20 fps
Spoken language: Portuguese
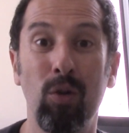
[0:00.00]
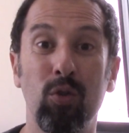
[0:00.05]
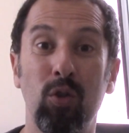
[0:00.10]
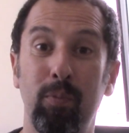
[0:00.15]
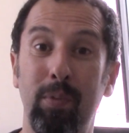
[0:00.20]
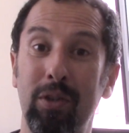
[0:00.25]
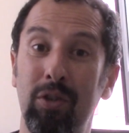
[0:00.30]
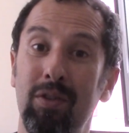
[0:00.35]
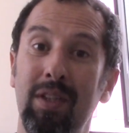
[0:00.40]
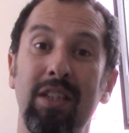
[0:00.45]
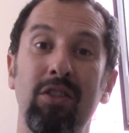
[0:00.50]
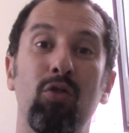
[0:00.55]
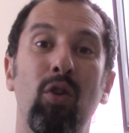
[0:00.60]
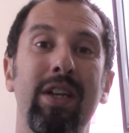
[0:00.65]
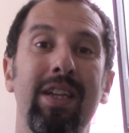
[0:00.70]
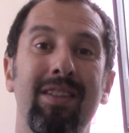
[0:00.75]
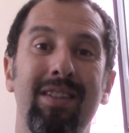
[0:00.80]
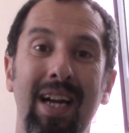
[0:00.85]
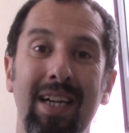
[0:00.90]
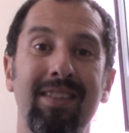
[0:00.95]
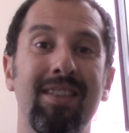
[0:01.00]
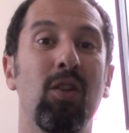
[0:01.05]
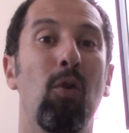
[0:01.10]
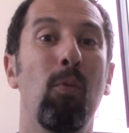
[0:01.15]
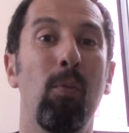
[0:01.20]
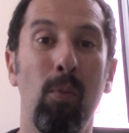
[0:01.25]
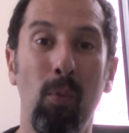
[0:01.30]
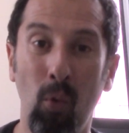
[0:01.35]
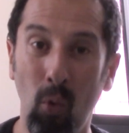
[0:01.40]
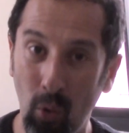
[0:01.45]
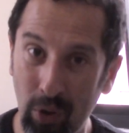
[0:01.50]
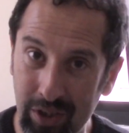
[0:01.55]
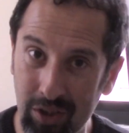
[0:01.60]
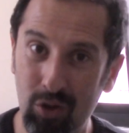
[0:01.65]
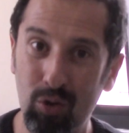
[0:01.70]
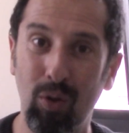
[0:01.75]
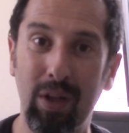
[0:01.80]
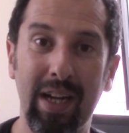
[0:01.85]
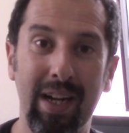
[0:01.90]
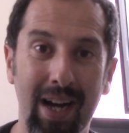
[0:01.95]
Os personagens orientais estão
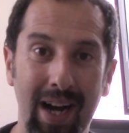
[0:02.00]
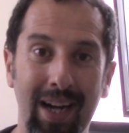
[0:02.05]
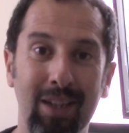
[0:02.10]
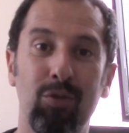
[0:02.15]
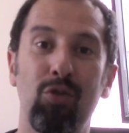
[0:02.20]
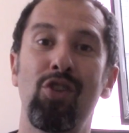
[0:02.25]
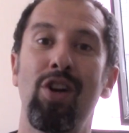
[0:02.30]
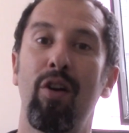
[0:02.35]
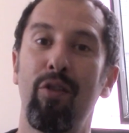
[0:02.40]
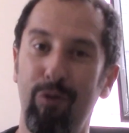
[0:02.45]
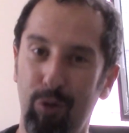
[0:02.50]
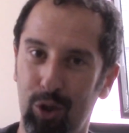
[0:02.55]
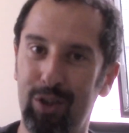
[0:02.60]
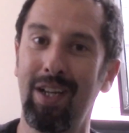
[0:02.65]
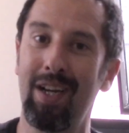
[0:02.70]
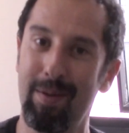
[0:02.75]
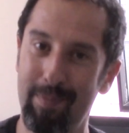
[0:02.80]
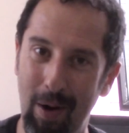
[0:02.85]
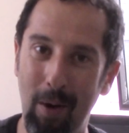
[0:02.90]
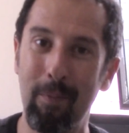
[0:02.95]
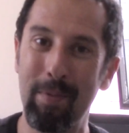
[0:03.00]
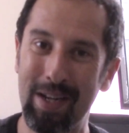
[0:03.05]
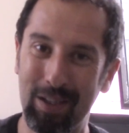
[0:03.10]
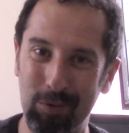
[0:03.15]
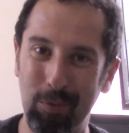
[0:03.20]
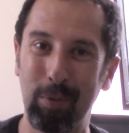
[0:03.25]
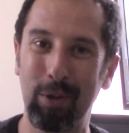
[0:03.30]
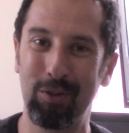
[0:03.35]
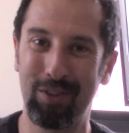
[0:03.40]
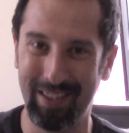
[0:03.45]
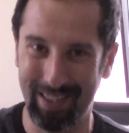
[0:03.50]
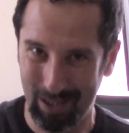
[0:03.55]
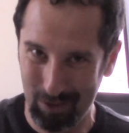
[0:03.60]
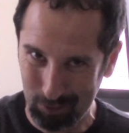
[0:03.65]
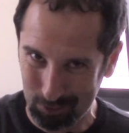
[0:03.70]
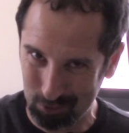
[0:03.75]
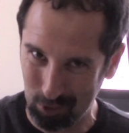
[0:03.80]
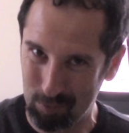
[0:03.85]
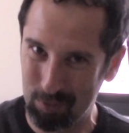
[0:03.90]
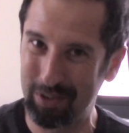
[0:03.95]
muito legais. O Thiago falou tá animal mesmo, porque eu sei que ele
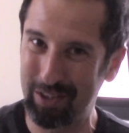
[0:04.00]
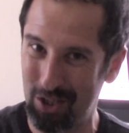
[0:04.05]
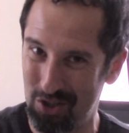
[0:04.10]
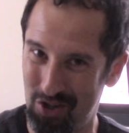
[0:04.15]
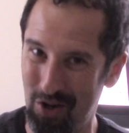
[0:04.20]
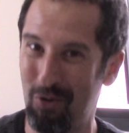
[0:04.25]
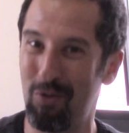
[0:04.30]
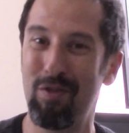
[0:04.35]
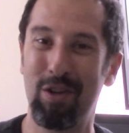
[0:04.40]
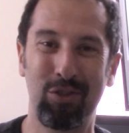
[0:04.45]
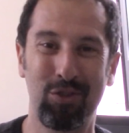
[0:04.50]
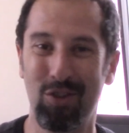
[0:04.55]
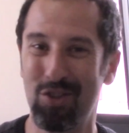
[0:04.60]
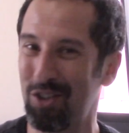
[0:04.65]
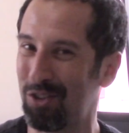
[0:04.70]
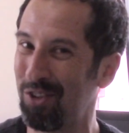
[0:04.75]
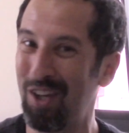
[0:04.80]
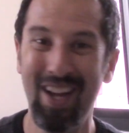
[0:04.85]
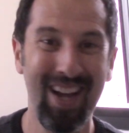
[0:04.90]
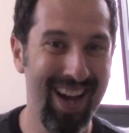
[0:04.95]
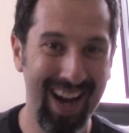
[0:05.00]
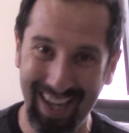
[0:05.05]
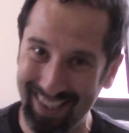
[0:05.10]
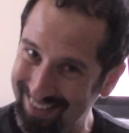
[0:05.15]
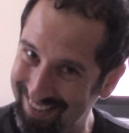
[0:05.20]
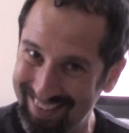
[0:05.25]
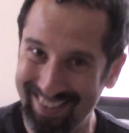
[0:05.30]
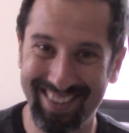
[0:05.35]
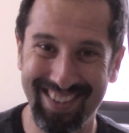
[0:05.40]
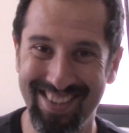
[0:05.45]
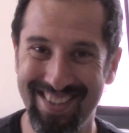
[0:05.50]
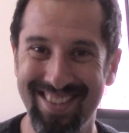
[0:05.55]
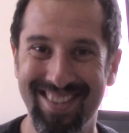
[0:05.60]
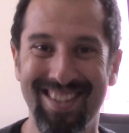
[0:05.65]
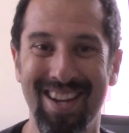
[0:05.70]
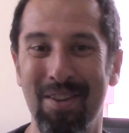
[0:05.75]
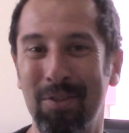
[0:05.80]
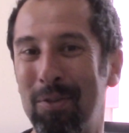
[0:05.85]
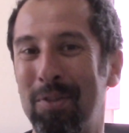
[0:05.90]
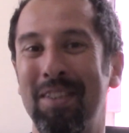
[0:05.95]
gostou muito, que a gente já conversou disso assim que a gente
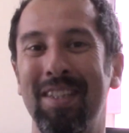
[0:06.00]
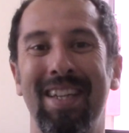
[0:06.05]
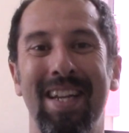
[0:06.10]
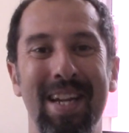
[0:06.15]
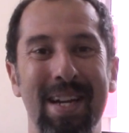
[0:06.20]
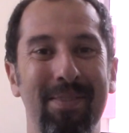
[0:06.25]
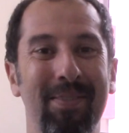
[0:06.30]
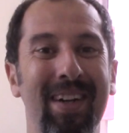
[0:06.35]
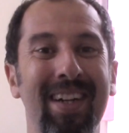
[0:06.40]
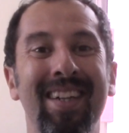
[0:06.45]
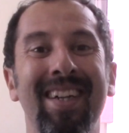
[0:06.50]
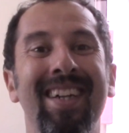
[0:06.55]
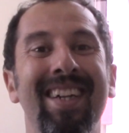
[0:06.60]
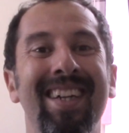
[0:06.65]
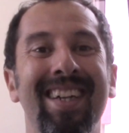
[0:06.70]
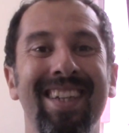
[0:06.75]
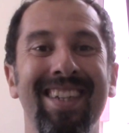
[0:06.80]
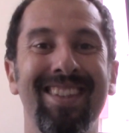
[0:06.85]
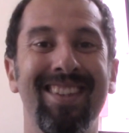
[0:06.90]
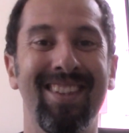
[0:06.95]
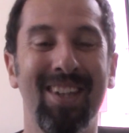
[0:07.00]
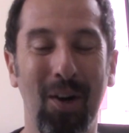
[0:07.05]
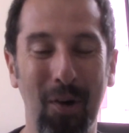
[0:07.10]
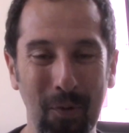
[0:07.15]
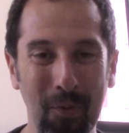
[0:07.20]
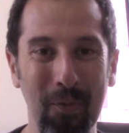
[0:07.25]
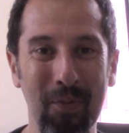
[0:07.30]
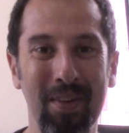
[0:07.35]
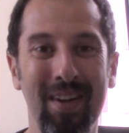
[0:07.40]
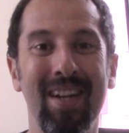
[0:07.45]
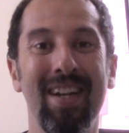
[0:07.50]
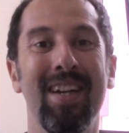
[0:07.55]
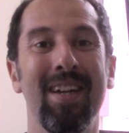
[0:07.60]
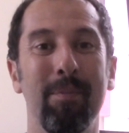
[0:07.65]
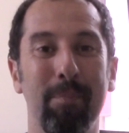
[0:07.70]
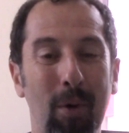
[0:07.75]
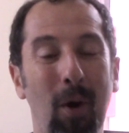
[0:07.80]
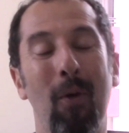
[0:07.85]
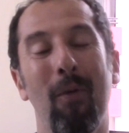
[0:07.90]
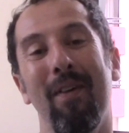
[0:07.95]
saiu do cinema. Então,
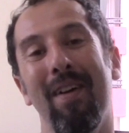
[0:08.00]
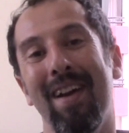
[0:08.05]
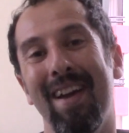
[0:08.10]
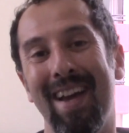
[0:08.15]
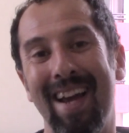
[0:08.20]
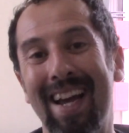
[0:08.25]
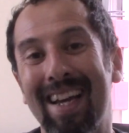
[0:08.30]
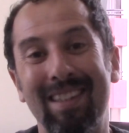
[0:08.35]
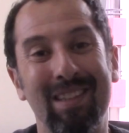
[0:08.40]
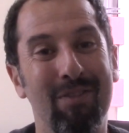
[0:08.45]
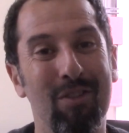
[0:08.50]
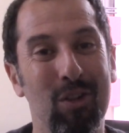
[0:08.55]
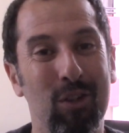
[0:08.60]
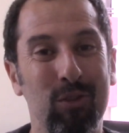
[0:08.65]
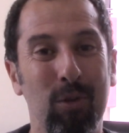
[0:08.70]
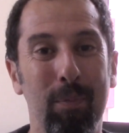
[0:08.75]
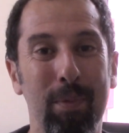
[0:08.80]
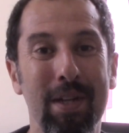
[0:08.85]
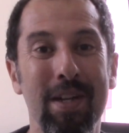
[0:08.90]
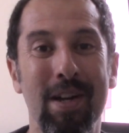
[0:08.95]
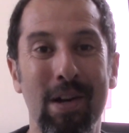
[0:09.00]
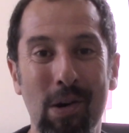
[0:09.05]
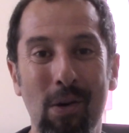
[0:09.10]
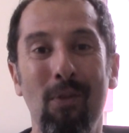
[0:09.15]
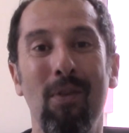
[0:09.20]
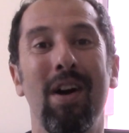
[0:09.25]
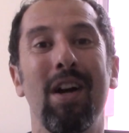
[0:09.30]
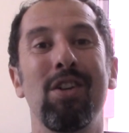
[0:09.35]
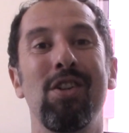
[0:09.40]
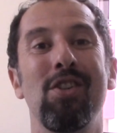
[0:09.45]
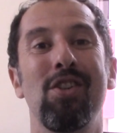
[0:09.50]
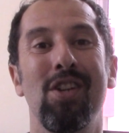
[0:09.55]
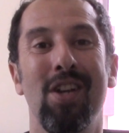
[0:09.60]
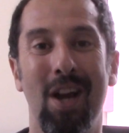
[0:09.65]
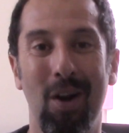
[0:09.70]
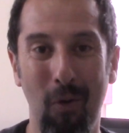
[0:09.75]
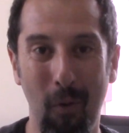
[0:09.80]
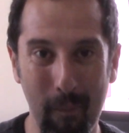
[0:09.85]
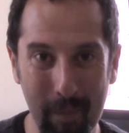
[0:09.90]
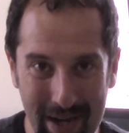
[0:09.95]
bom, essa foi a nossa opinião. A gente
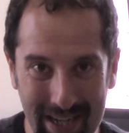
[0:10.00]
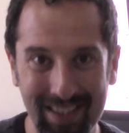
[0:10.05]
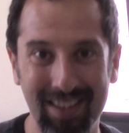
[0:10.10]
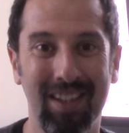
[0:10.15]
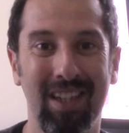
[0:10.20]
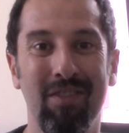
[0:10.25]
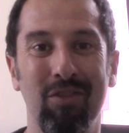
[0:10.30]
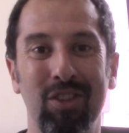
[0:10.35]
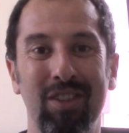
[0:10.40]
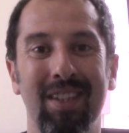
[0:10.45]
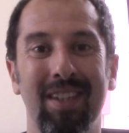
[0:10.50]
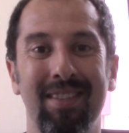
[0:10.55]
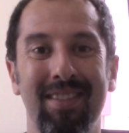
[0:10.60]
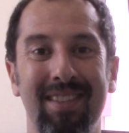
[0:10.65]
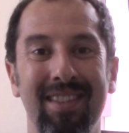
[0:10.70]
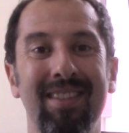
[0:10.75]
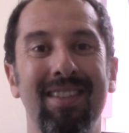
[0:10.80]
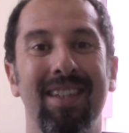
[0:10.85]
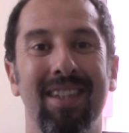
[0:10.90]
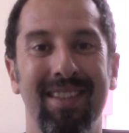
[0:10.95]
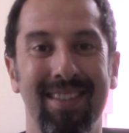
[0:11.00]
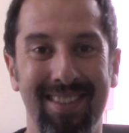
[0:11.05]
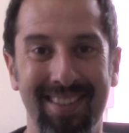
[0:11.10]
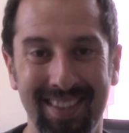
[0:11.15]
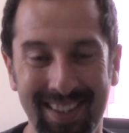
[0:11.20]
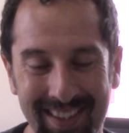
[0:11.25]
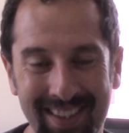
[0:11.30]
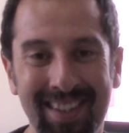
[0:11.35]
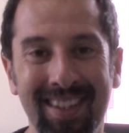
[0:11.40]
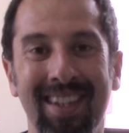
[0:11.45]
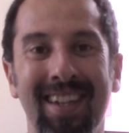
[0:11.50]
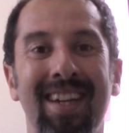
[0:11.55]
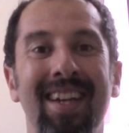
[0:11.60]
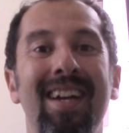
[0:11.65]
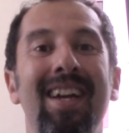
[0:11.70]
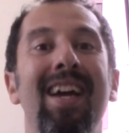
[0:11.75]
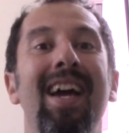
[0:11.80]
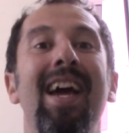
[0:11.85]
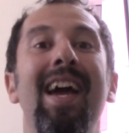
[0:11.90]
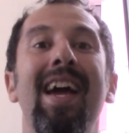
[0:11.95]
recomenda que você assista sim.
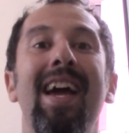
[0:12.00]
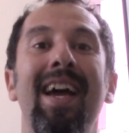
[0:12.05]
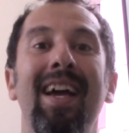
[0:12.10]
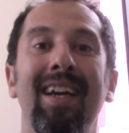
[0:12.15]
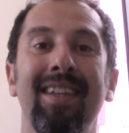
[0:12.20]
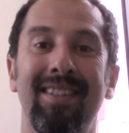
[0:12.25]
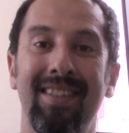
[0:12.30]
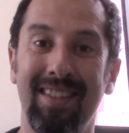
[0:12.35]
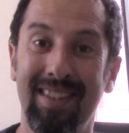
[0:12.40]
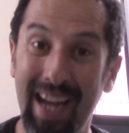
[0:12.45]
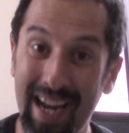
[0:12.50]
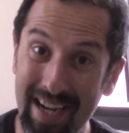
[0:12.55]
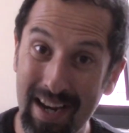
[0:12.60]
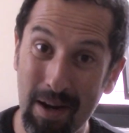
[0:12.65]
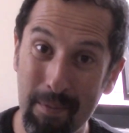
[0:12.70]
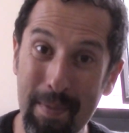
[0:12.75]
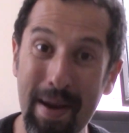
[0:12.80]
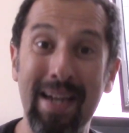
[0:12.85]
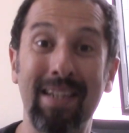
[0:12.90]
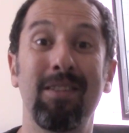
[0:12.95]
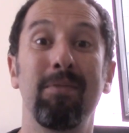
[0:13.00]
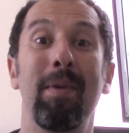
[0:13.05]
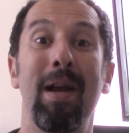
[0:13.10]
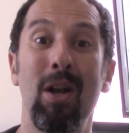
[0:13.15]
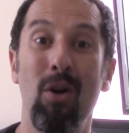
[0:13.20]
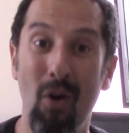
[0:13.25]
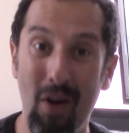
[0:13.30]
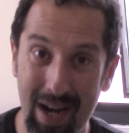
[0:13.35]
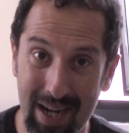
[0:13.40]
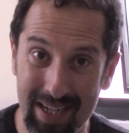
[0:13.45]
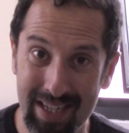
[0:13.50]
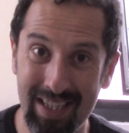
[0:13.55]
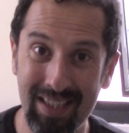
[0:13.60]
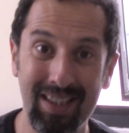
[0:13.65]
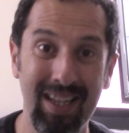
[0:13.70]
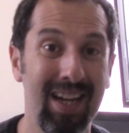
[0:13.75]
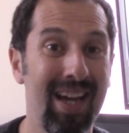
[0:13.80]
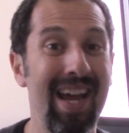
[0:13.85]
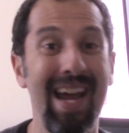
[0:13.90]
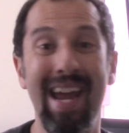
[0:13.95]
É, se der em IMAX, melhor
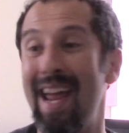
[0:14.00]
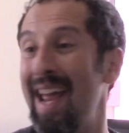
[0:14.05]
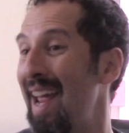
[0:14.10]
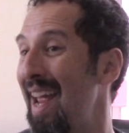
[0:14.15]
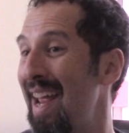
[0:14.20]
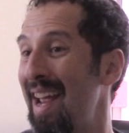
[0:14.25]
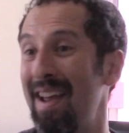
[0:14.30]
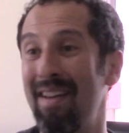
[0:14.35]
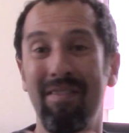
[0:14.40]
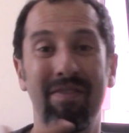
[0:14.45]
ainda. É